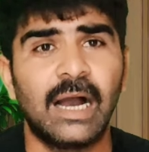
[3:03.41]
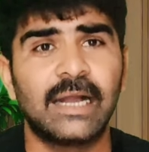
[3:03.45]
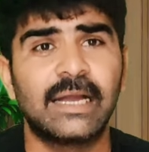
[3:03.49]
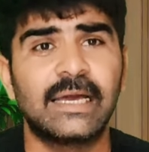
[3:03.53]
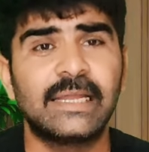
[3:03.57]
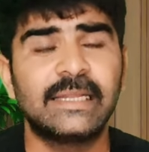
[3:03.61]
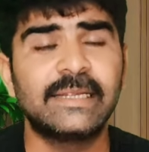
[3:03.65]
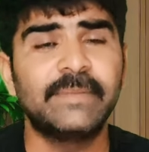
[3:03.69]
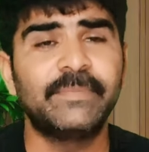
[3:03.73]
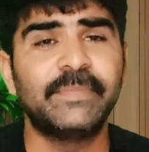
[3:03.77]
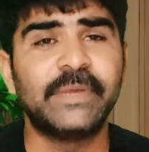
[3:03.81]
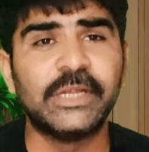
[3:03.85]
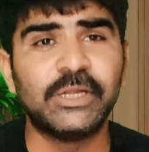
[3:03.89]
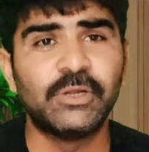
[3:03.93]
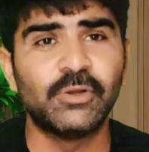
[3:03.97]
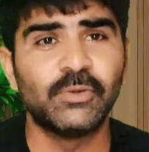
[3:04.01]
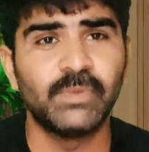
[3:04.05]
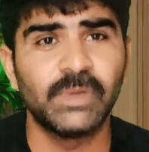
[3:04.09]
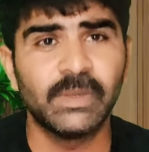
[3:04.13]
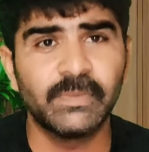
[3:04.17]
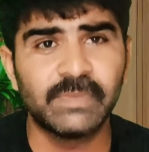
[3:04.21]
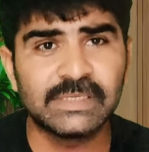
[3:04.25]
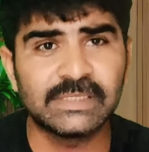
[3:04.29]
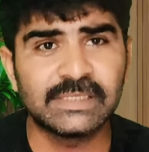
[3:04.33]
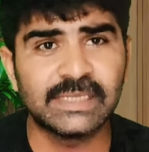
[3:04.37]
अगर ये पी टू
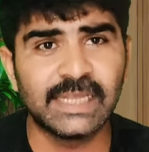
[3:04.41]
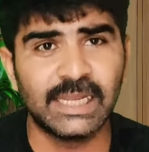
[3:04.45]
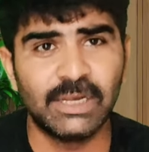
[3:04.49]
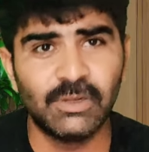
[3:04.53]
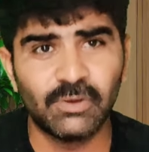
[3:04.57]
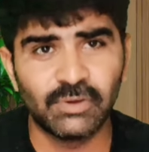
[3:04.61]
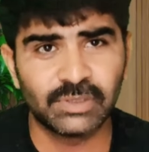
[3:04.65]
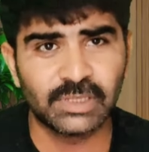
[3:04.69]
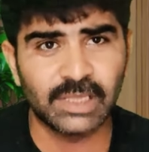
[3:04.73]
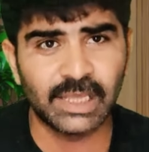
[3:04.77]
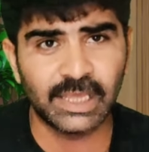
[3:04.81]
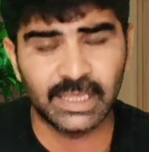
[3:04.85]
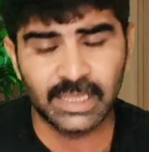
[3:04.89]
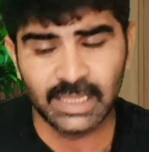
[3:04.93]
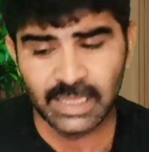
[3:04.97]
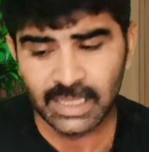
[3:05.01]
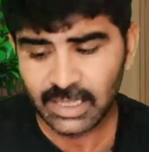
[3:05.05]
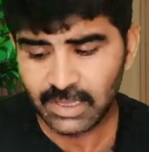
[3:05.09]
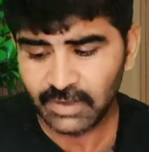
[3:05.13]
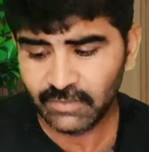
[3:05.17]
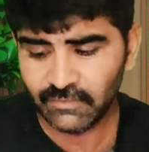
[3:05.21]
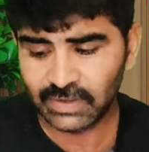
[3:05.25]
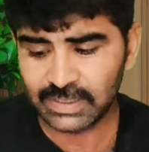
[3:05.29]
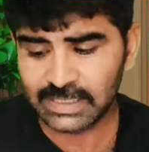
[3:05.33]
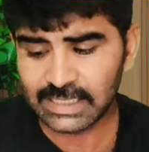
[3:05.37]
पी पे सेल होता है
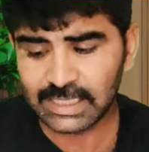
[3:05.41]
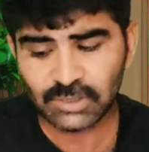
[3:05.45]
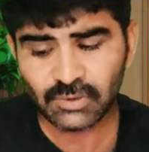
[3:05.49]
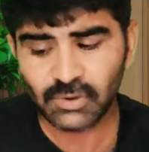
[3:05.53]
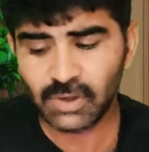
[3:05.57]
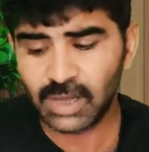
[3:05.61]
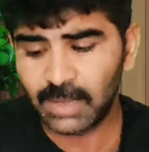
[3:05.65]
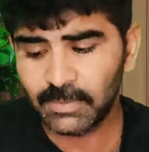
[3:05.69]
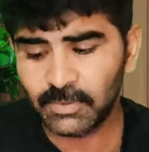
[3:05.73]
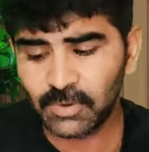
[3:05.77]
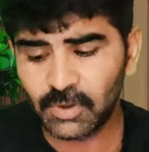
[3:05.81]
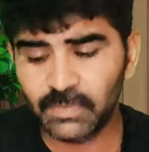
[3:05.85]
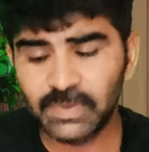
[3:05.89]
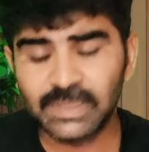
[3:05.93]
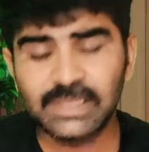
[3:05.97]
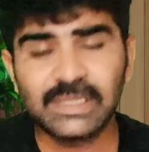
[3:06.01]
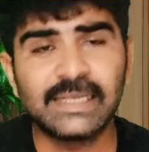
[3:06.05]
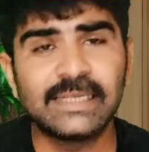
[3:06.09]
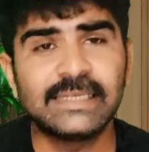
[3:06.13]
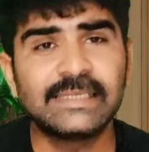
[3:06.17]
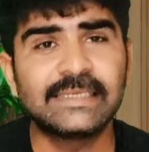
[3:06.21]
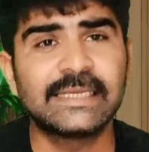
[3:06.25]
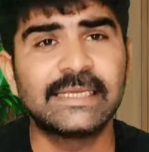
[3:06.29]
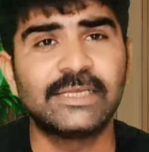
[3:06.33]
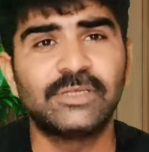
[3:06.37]
वरना तो आपको
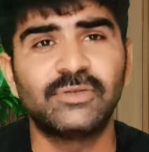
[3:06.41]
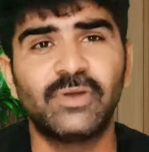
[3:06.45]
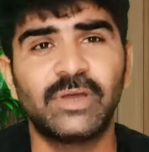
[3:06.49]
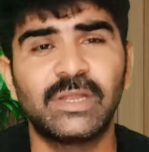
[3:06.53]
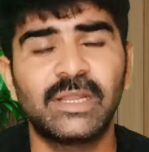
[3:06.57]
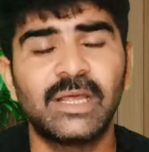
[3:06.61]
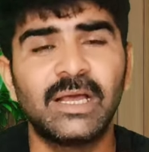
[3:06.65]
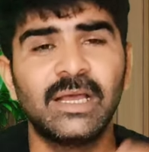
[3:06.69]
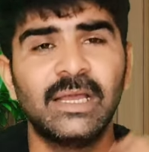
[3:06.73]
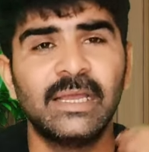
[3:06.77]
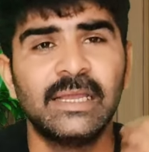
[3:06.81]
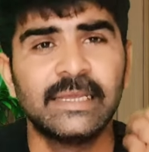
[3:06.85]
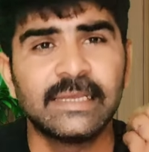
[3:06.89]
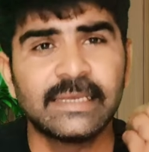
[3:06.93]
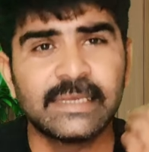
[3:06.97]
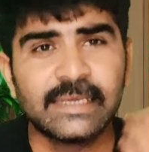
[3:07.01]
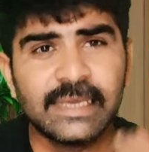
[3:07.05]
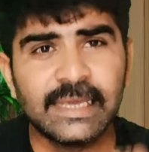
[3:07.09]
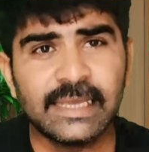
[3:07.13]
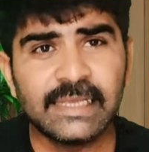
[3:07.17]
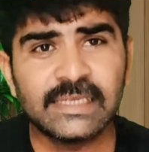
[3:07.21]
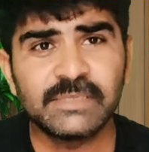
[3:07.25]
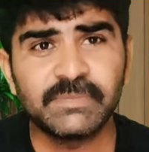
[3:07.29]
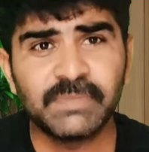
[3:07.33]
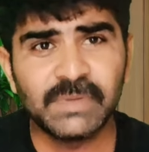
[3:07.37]
पता है इसकी जो है ना
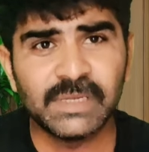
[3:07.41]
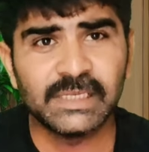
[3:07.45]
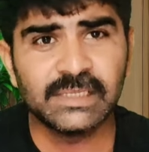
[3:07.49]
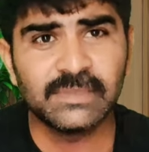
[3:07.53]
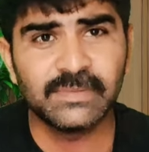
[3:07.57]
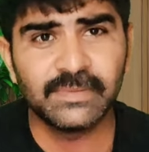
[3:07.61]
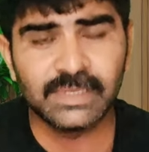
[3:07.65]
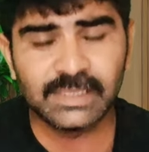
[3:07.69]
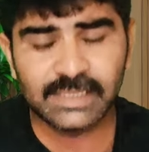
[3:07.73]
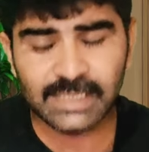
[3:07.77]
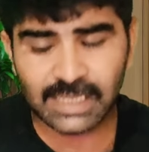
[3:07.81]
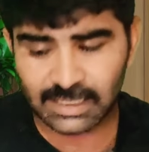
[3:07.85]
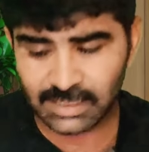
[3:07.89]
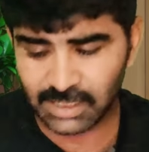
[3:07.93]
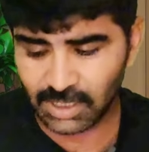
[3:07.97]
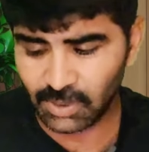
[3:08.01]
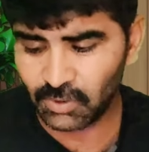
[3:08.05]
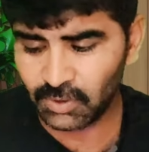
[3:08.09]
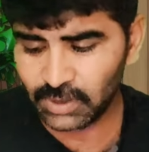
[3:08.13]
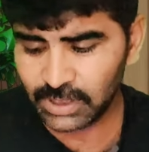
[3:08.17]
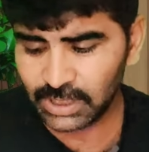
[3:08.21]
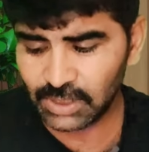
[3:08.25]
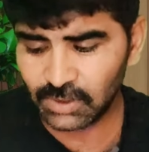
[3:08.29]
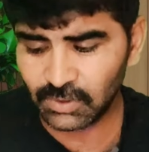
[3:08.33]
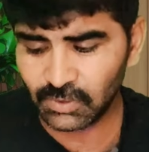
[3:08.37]
गैस फीस भी ज्यादा
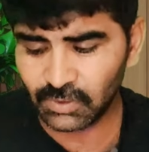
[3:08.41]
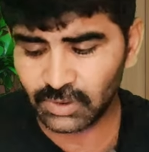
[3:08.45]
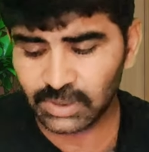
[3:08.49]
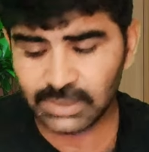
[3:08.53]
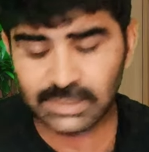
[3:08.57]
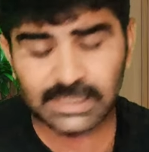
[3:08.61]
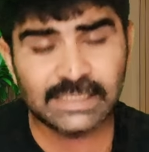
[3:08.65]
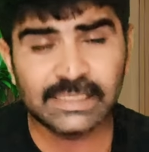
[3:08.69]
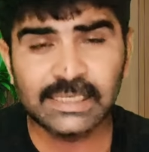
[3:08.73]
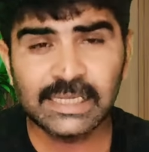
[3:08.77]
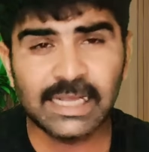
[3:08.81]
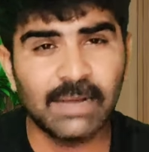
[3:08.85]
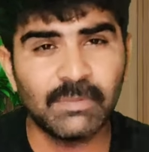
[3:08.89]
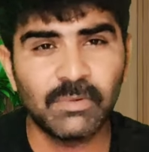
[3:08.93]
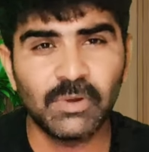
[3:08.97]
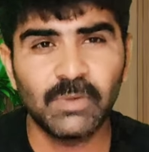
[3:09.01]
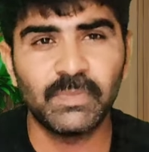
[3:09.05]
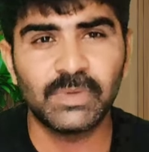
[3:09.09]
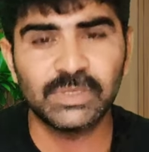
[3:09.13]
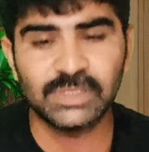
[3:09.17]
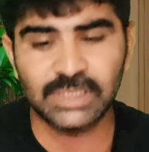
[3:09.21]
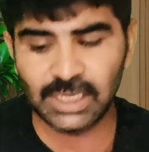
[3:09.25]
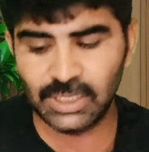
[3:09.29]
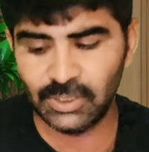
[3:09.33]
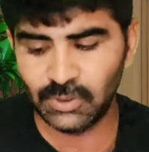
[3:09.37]
होगी और जैसे कि
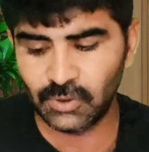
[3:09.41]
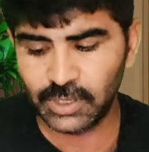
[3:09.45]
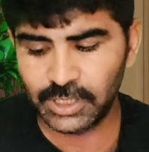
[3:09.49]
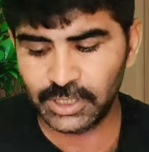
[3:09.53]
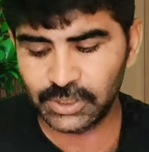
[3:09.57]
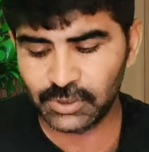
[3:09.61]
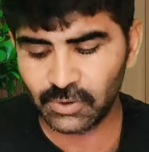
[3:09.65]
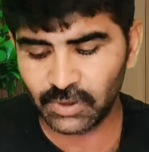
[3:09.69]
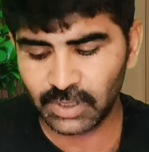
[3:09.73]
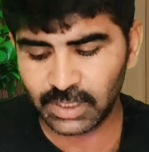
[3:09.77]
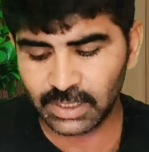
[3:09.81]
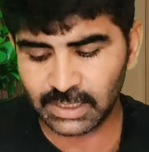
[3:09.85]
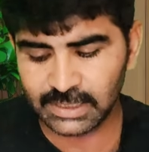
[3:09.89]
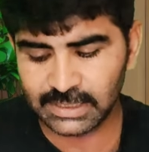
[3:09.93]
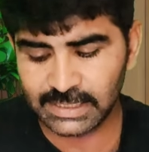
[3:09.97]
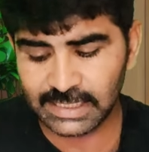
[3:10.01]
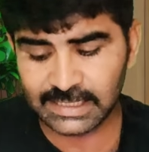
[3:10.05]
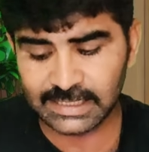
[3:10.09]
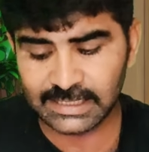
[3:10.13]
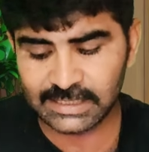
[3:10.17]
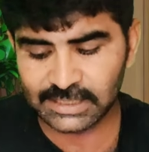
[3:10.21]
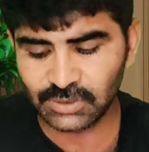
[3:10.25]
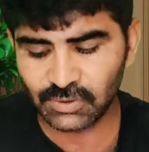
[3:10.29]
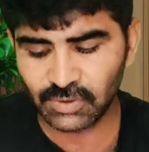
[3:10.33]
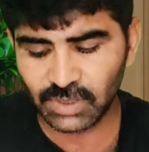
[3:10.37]
आपको पता है लोइन टोकन
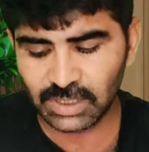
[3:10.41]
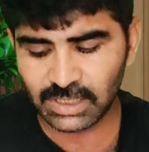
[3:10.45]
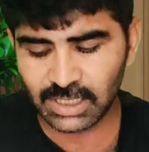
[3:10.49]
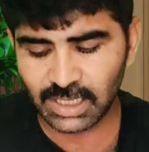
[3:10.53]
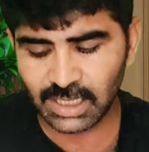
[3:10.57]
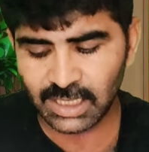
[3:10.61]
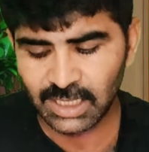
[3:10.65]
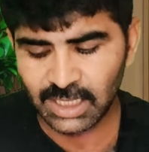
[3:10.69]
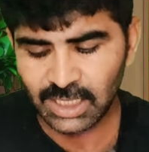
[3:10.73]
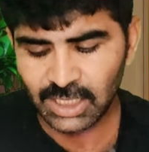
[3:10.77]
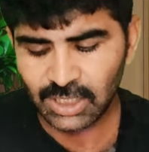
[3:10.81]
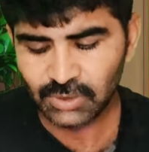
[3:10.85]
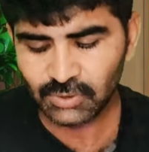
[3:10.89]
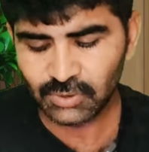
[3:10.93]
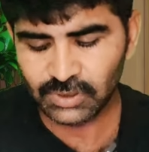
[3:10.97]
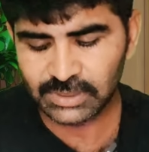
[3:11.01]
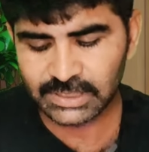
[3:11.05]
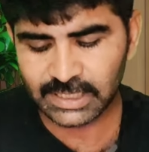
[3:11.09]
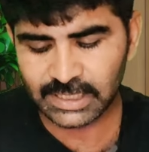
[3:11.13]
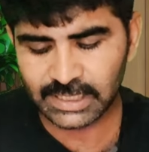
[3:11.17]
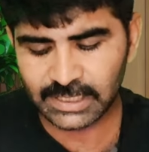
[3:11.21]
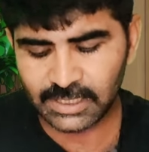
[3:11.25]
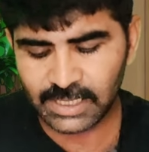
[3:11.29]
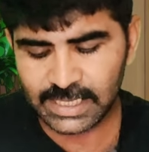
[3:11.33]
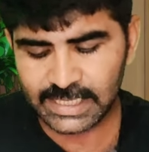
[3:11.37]
ये लिस्ट हुआ था तो
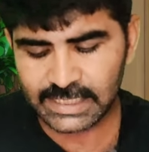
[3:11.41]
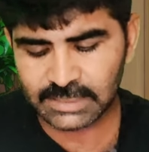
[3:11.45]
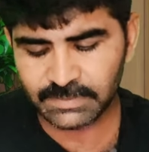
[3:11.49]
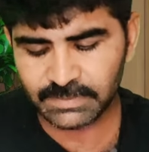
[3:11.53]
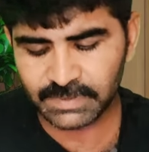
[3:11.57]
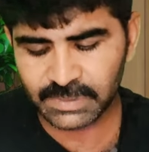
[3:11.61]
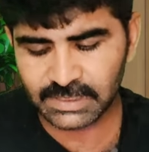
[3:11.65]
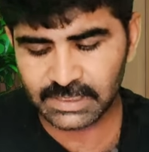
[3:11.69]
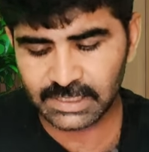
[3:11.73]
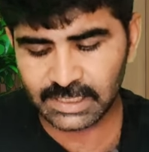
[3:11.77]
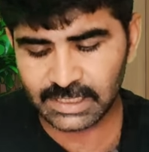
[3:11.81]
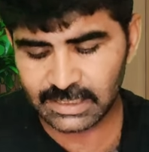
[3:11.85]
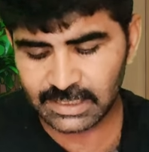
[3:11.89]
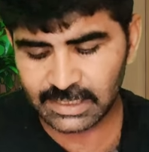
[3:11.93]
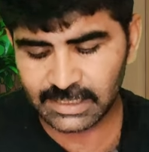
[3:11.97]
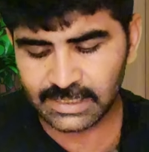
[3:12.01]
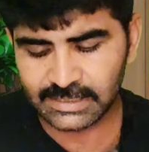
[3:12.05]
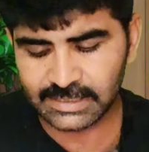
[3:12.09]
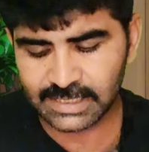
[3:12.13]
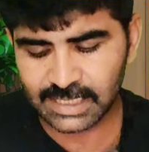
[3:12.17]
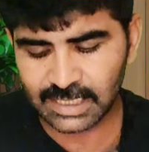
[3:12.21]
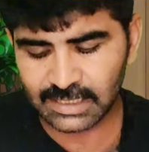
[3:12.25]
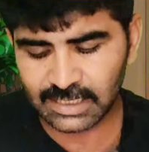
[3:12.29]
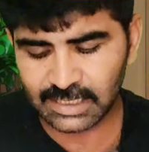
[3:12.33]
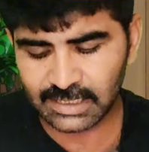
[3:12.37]
इसकी गैस फीस
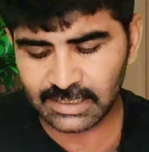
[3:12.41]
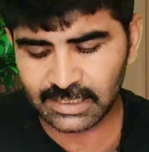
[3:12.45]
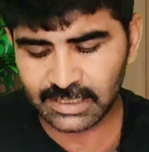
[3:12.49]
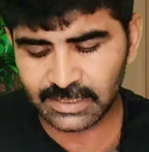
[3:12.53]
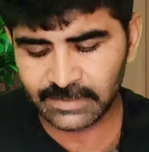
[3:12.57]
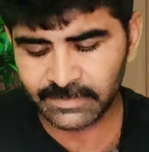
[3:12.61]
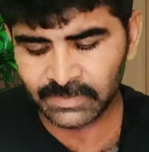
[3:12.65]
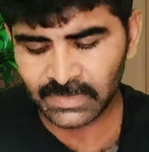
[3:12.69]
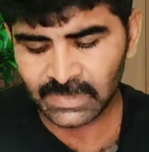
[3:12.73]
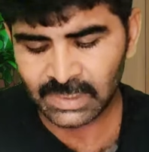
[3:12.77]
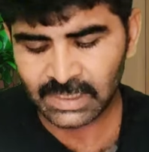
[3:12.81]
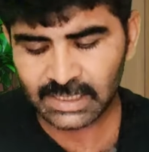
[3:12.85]
इतनी ज्यादा थी